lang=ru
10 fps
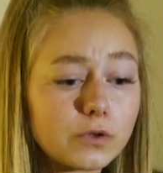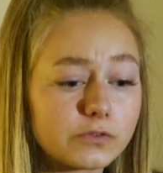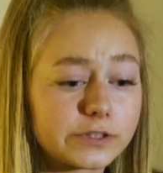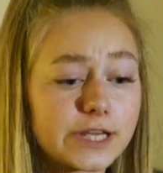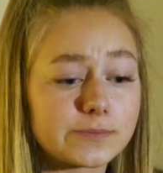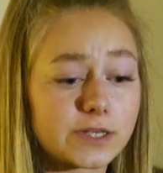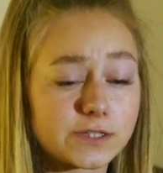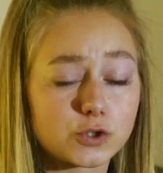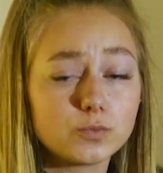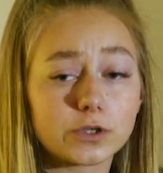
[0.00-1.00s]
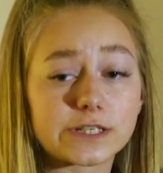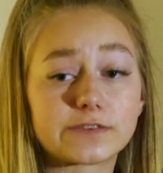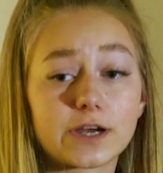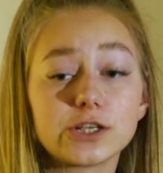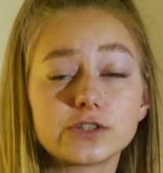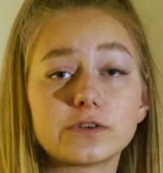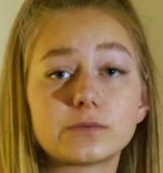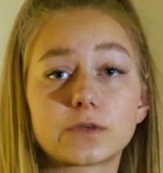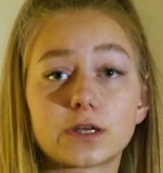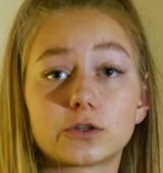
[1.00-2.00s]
Он хватает меня за сумку, разворачивает меня,